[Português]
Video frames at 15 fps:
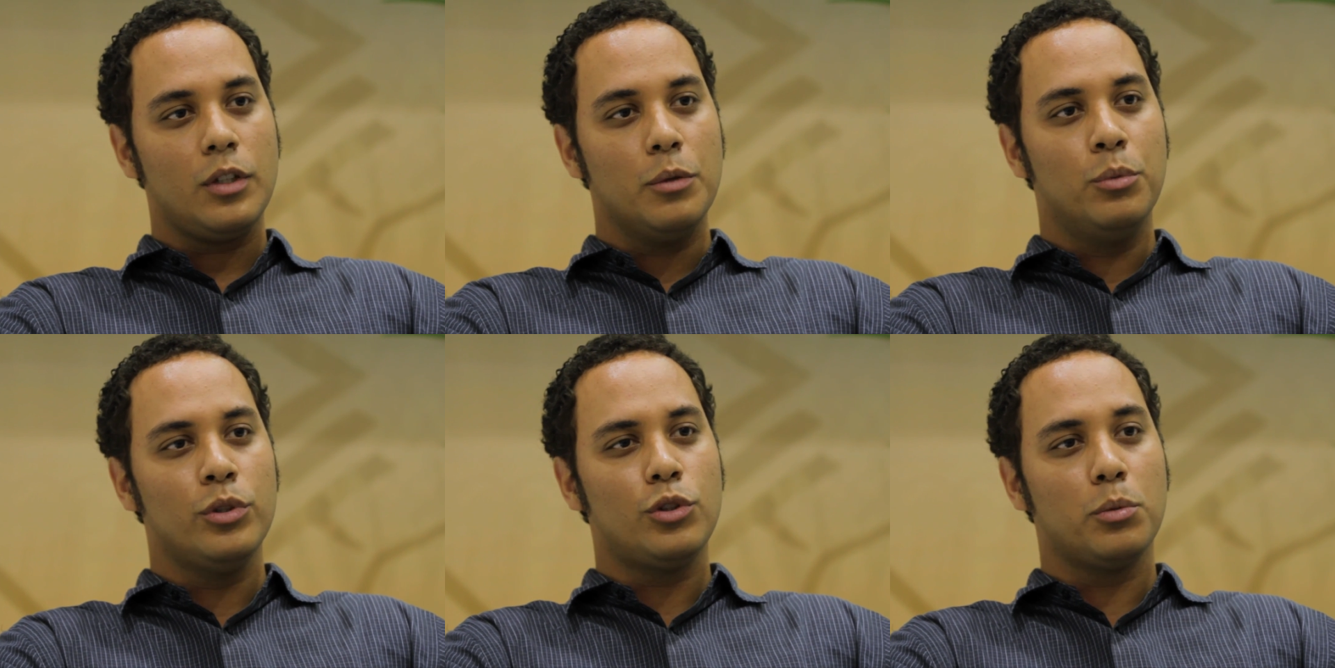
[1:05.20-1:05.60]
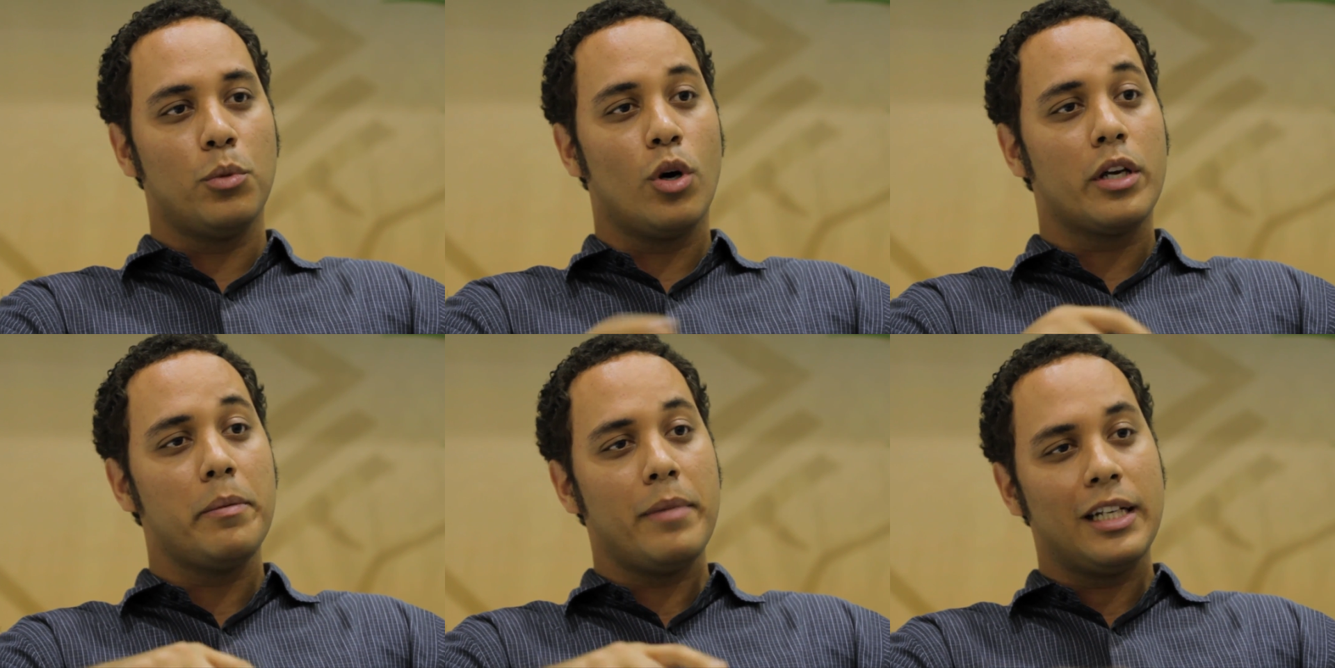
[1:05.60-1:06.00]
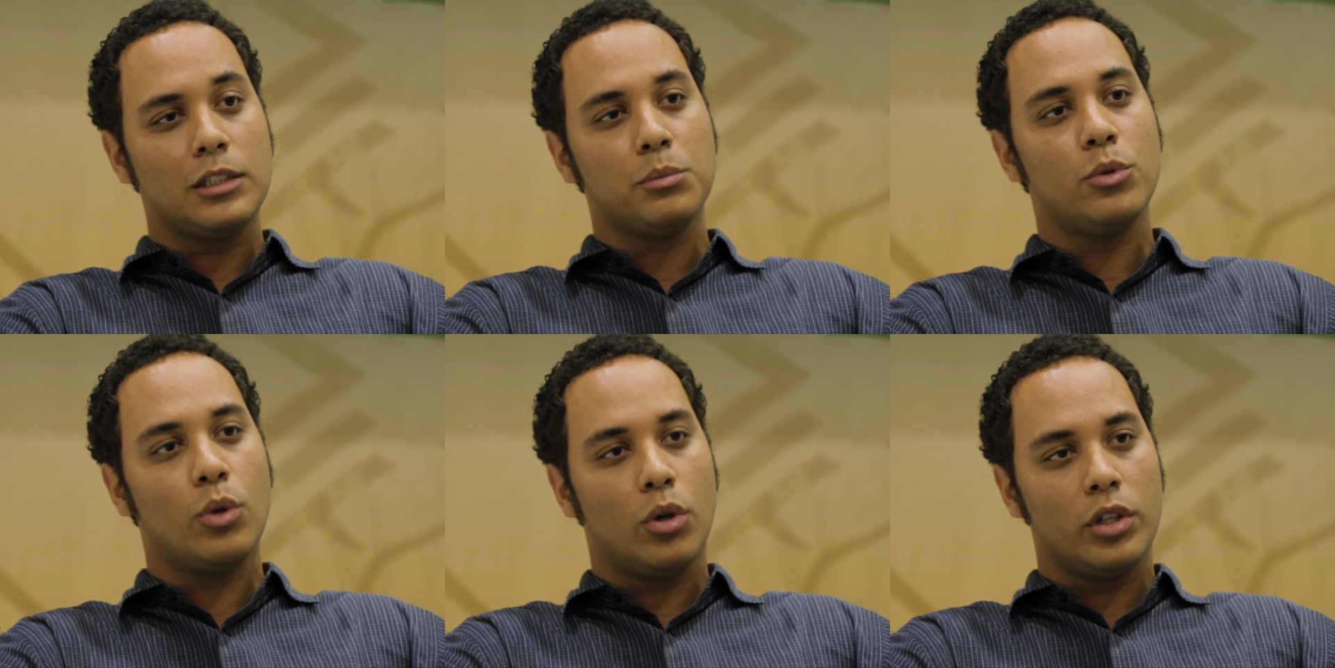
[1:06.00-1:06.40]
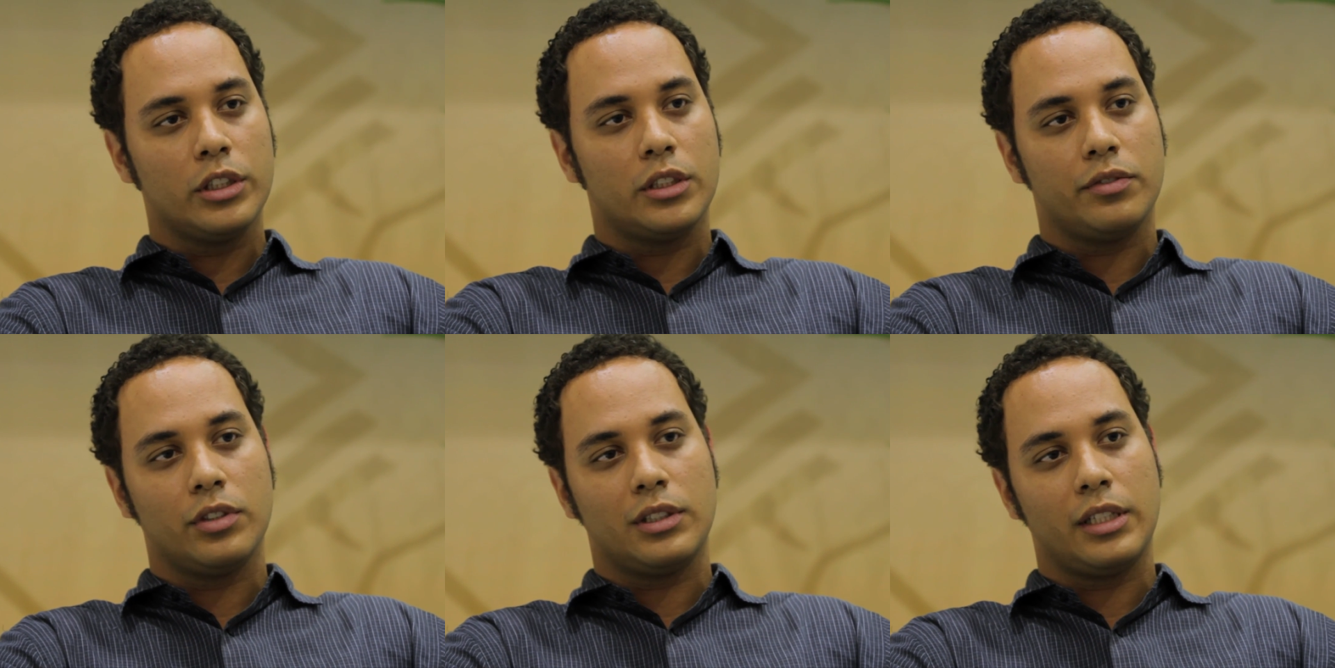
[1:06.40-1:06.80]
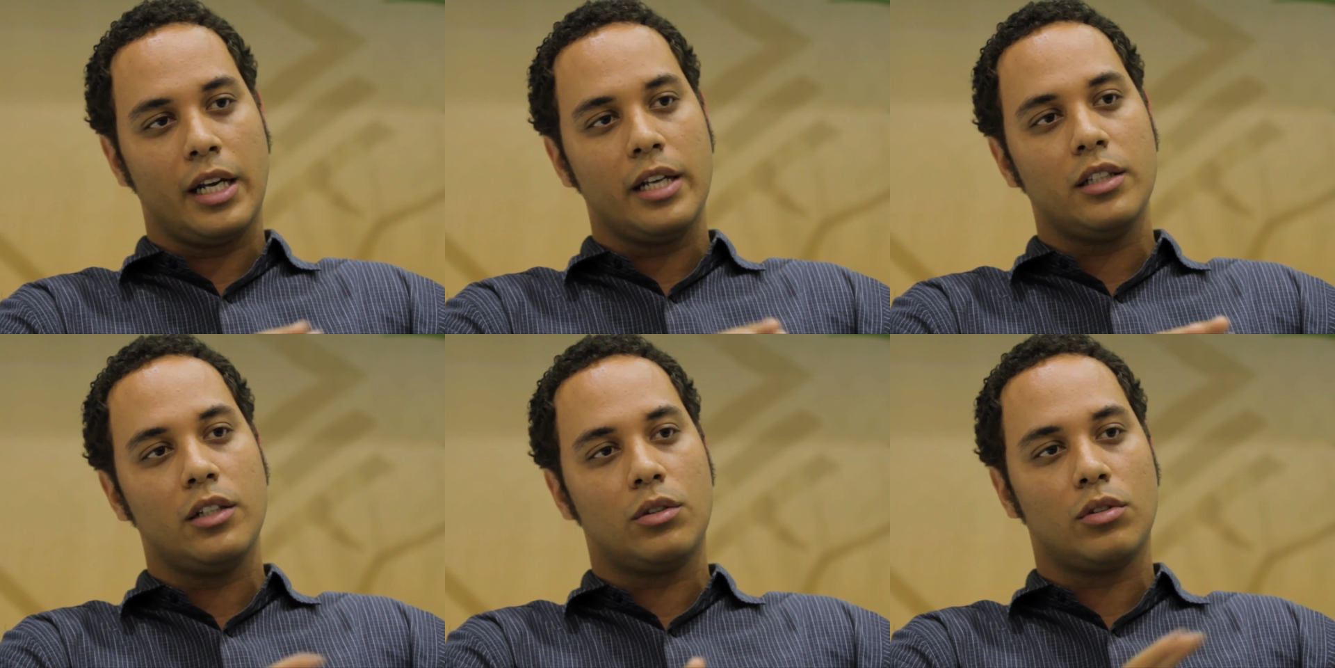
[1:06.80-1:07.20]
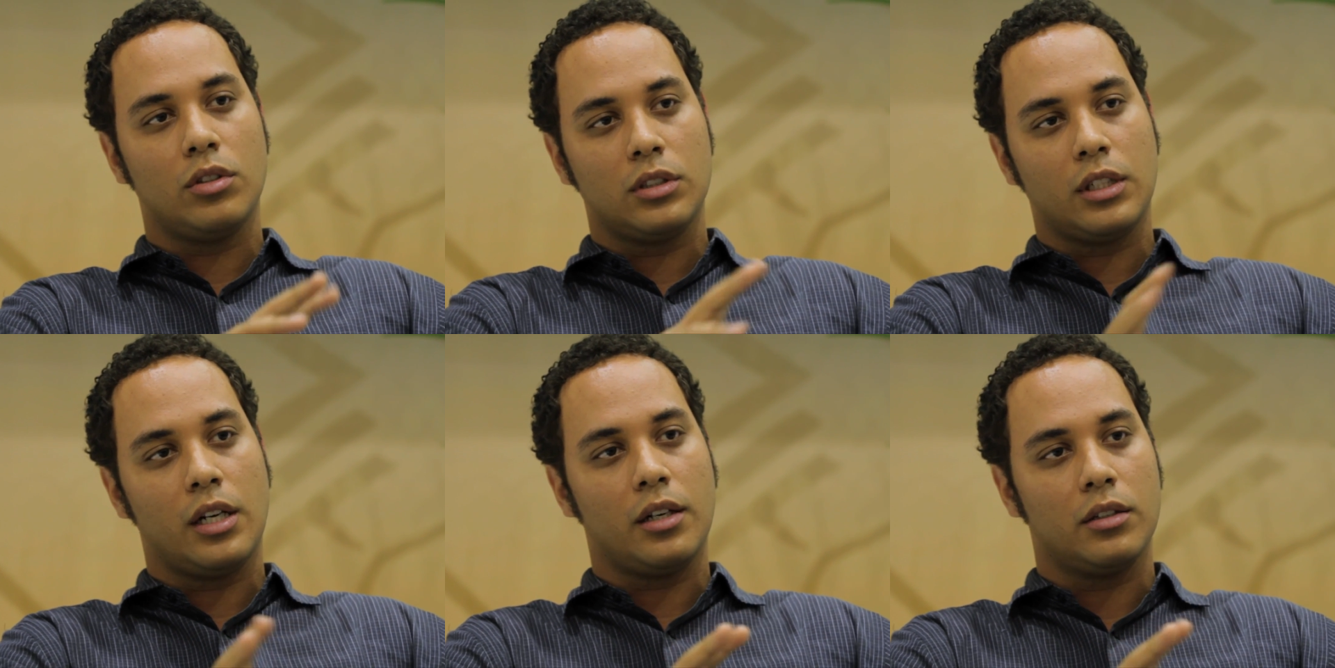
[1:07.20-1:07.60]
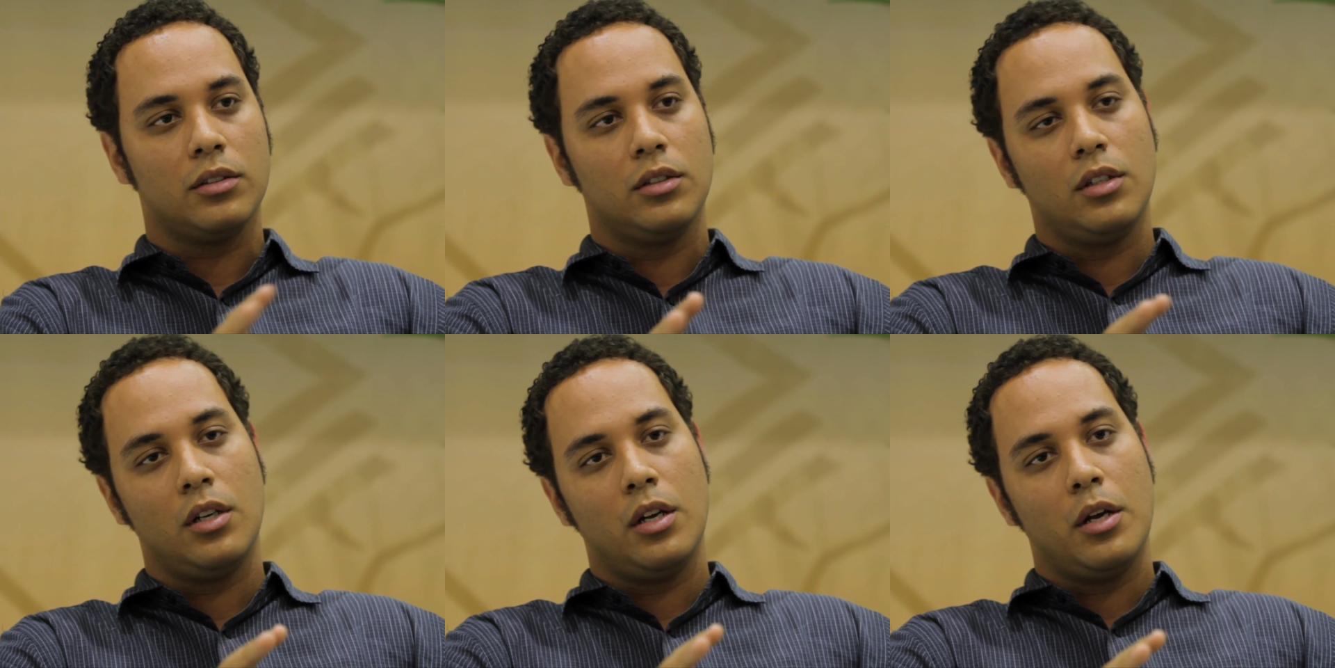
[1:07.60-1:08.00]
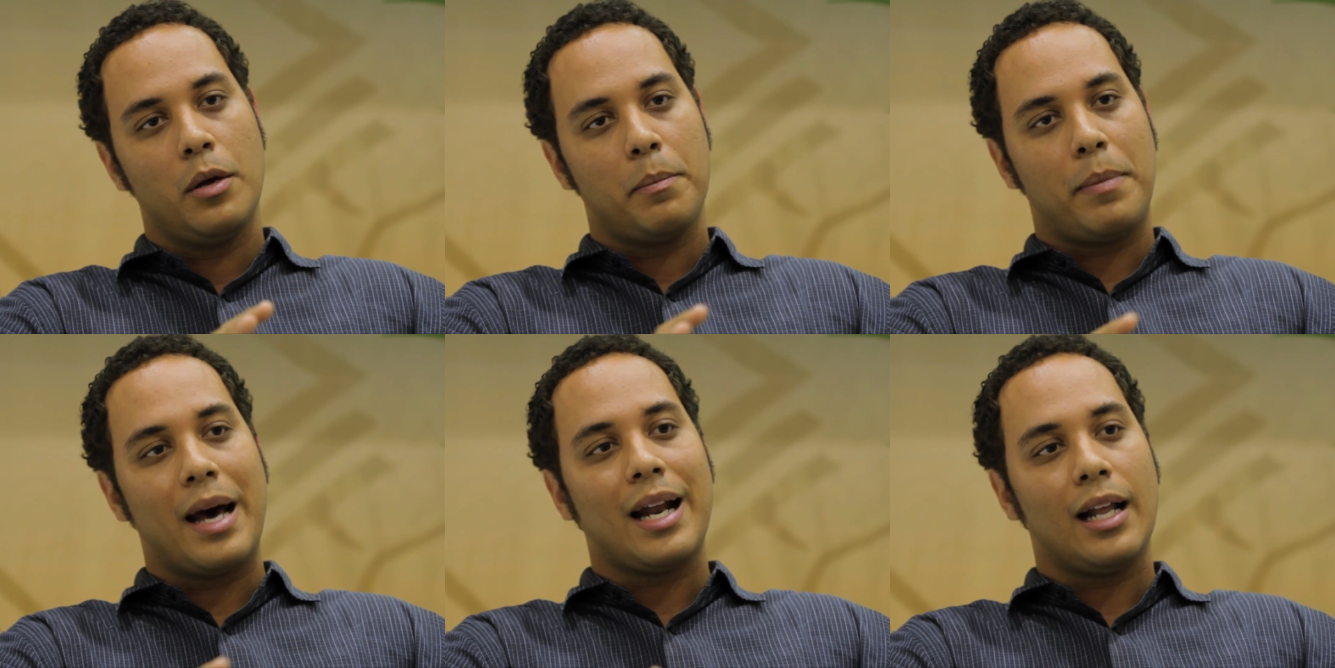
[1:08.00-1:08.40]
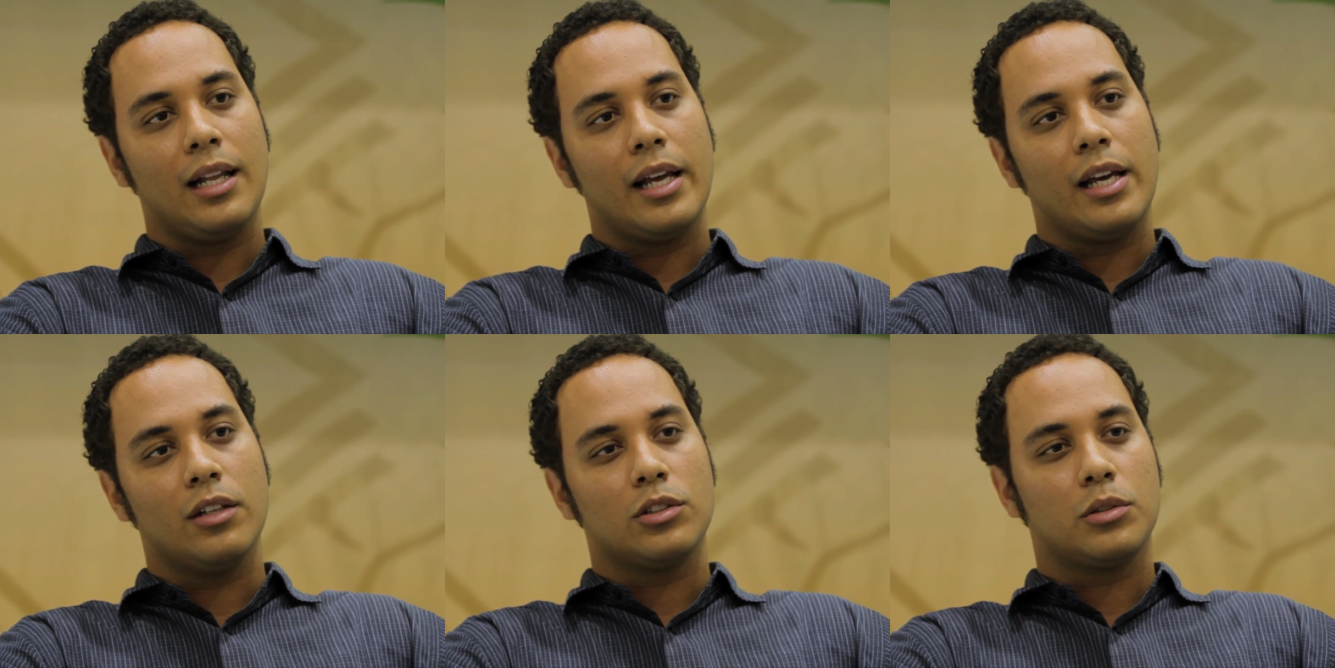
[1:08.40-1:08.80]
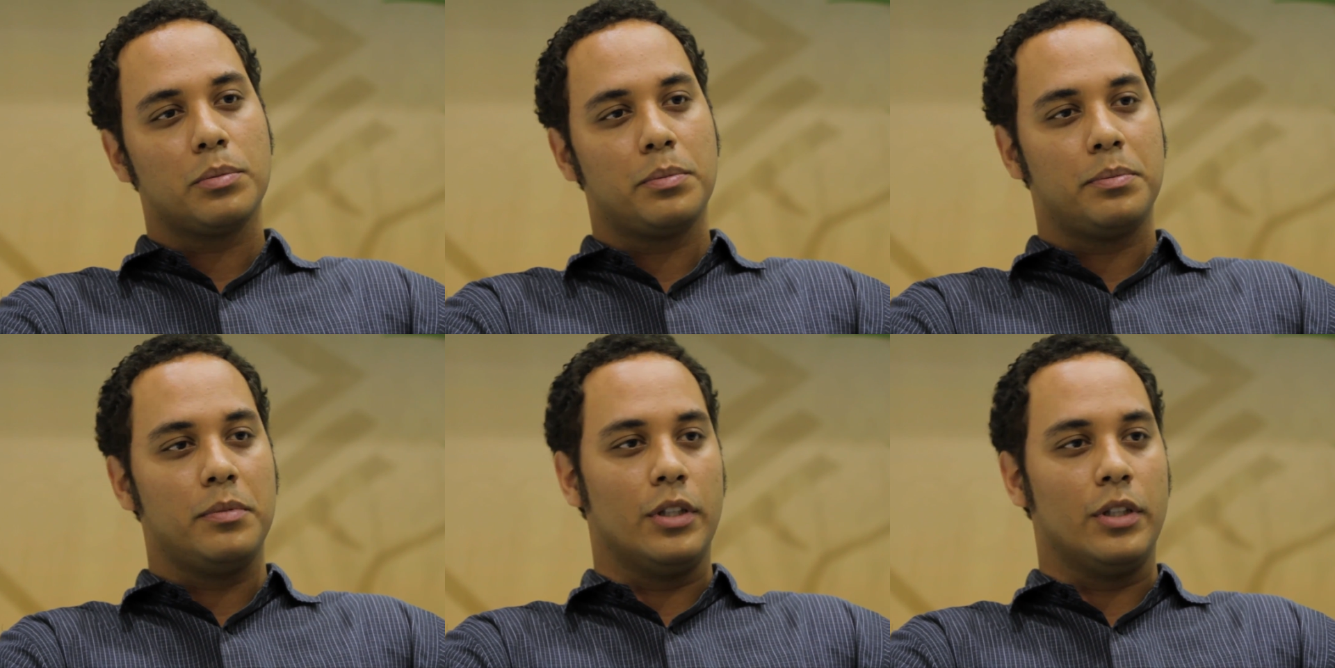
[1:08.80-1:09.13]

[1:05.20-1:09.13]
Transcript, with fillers: muito boa que mesmo hoje você ainda encontra paralelos.